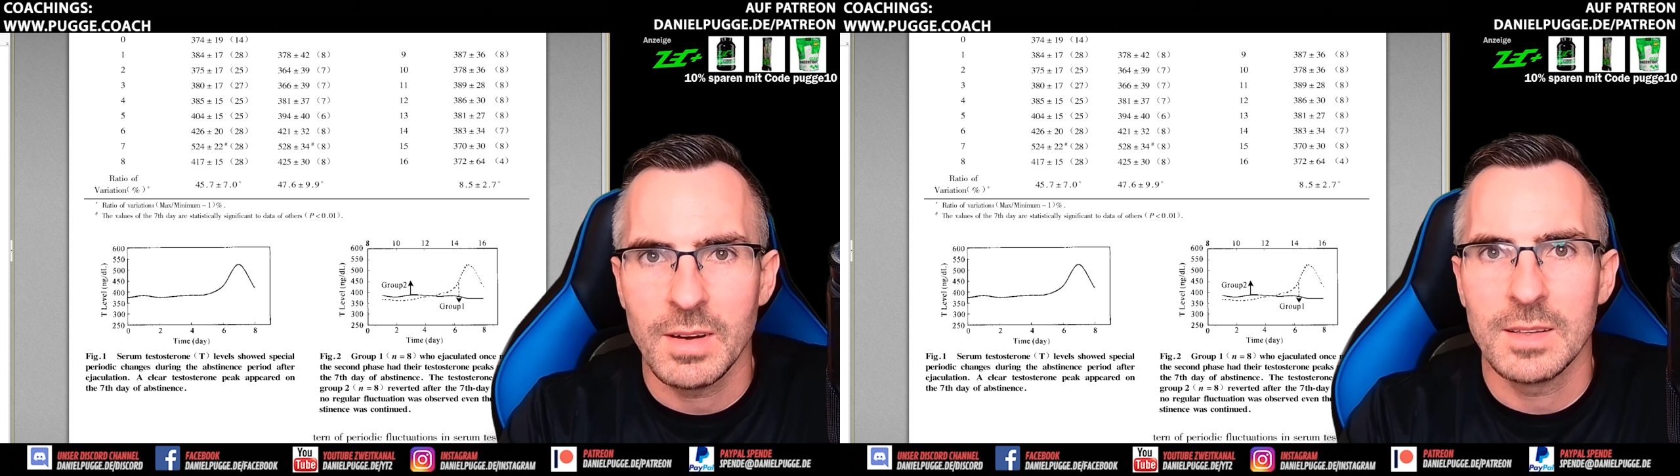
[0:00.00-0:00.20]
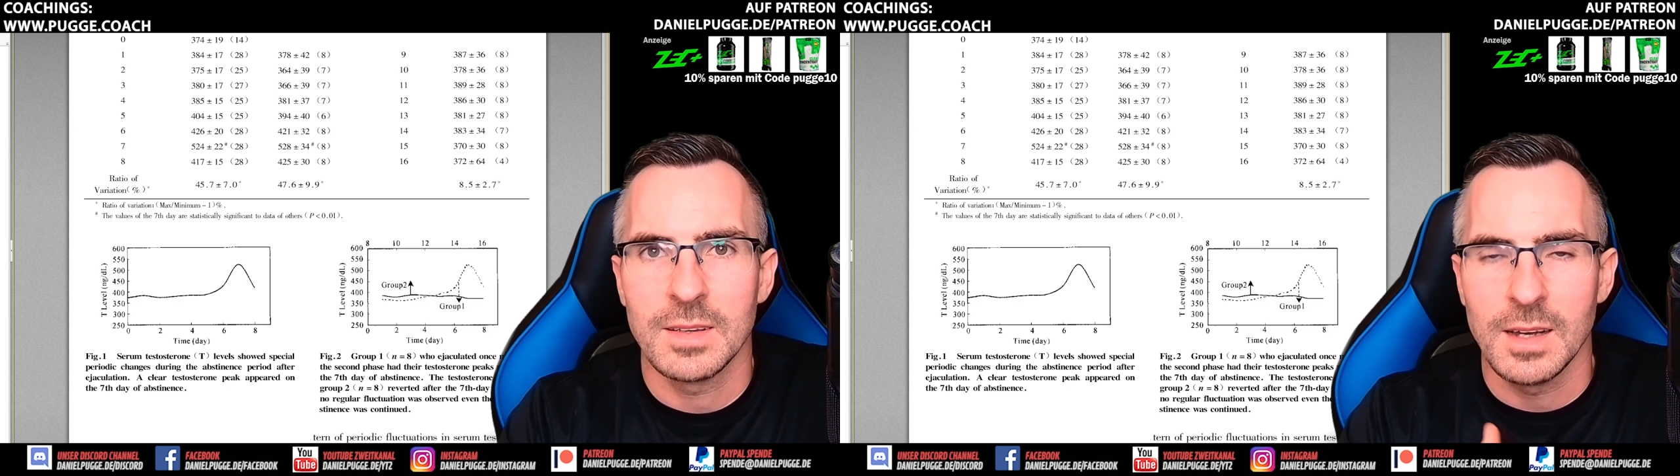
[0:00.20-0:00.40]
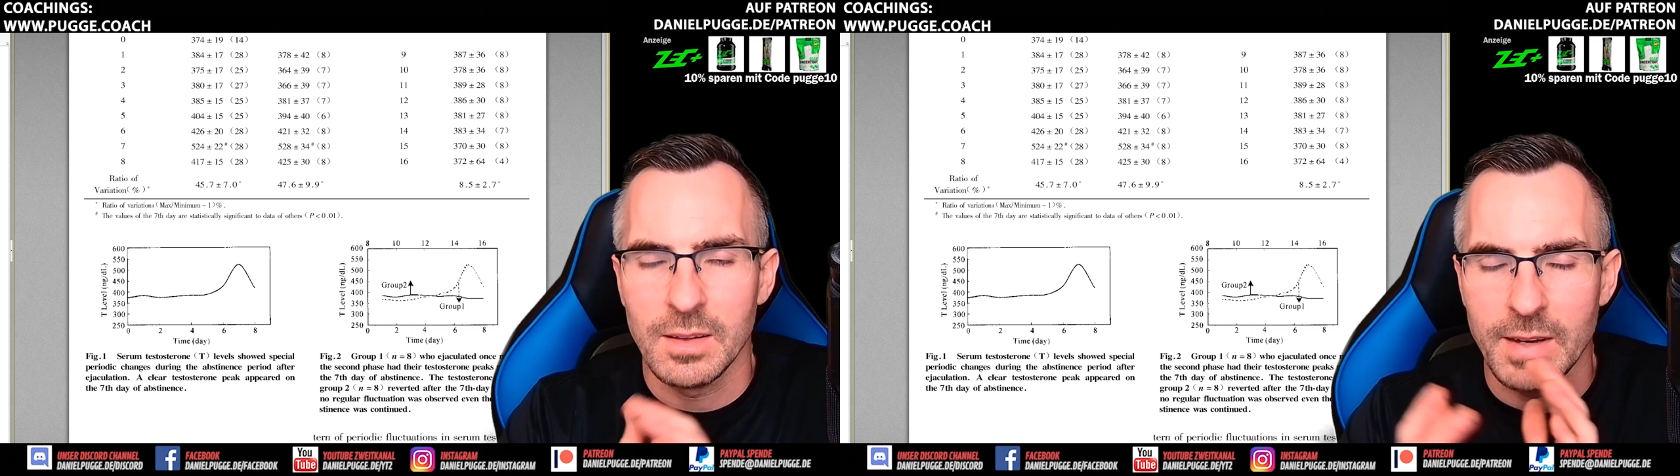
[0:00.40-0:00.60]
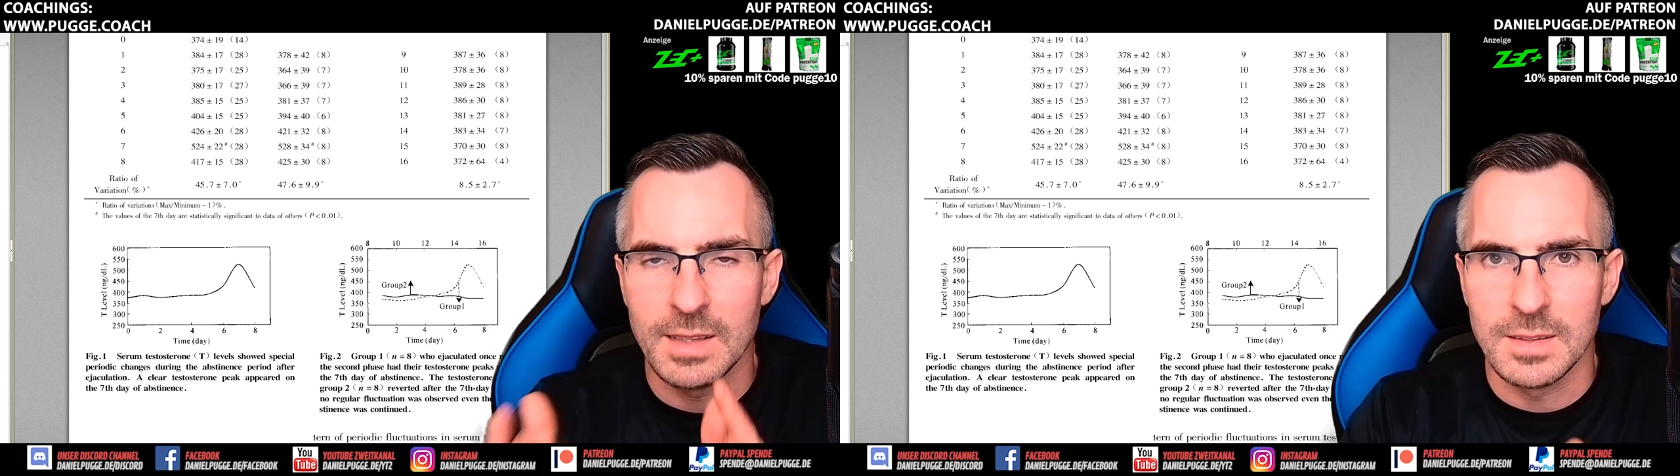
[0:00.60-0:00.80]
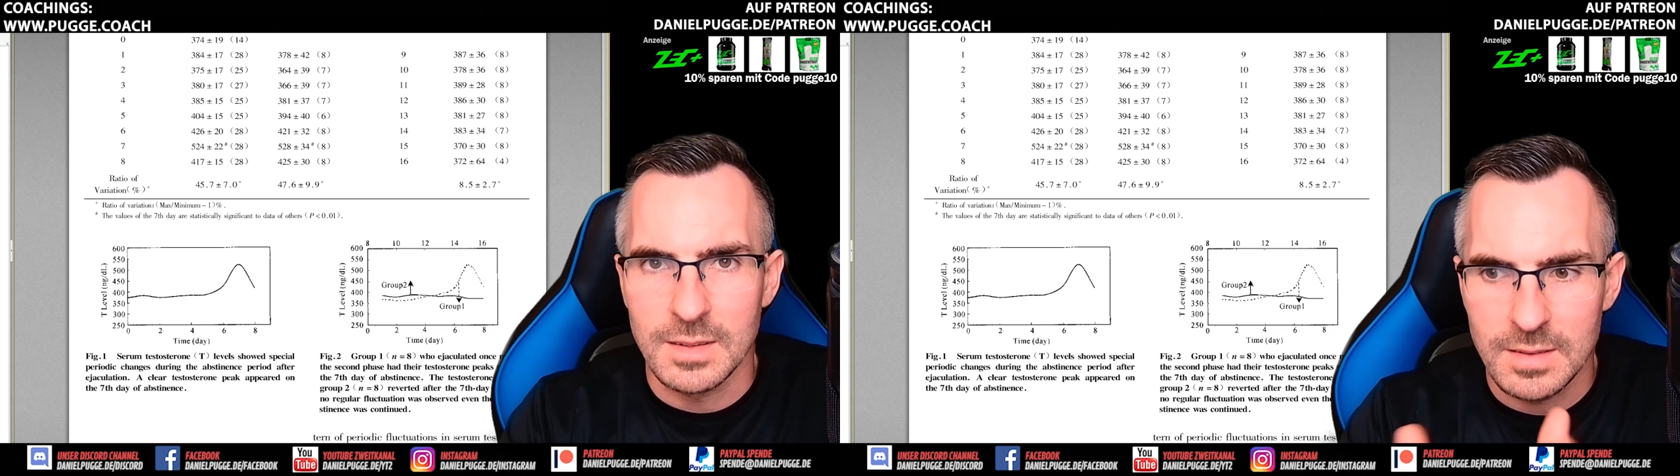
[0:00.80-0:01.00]
Weise
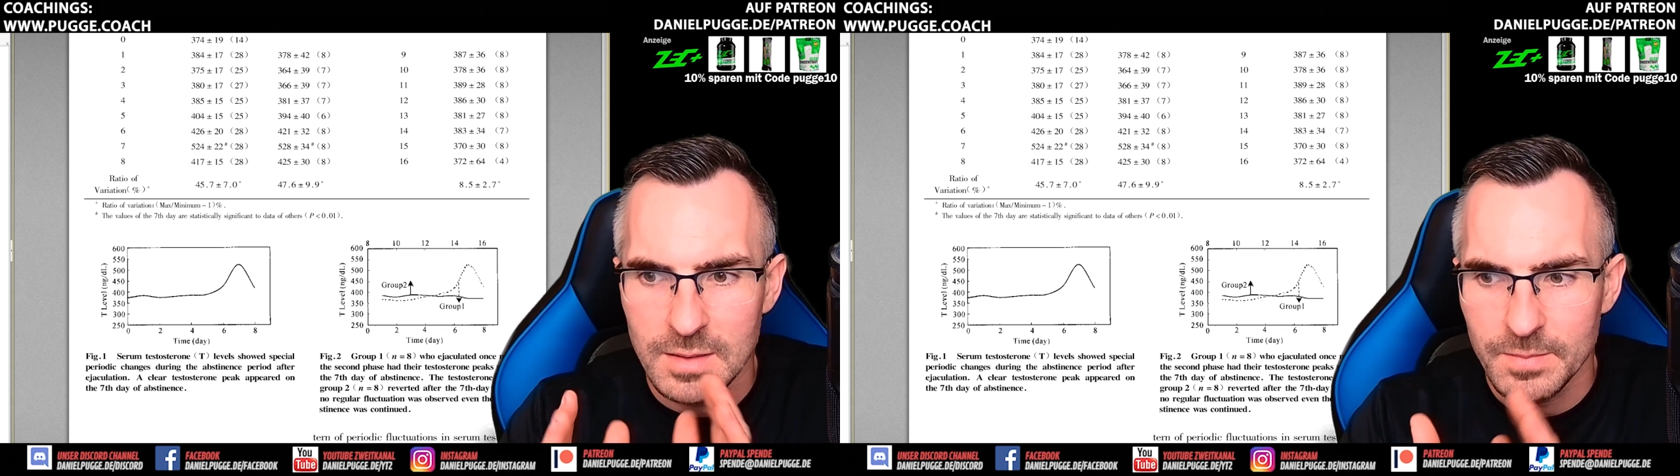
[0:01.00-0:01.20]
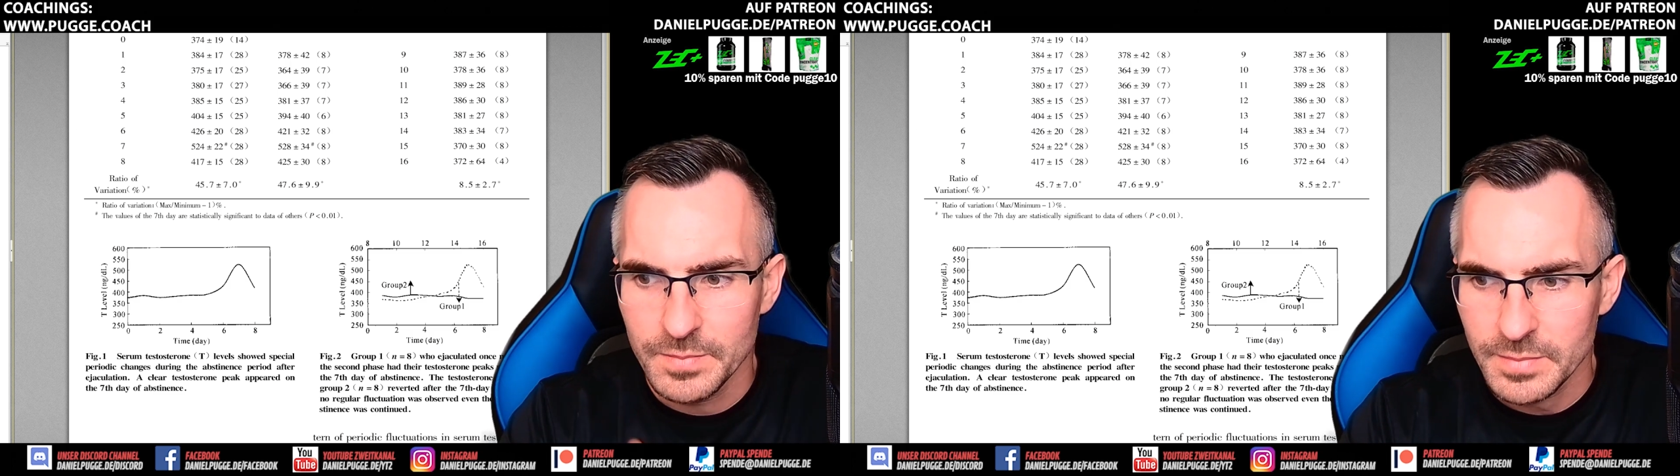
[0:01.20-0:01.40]
relevant ist.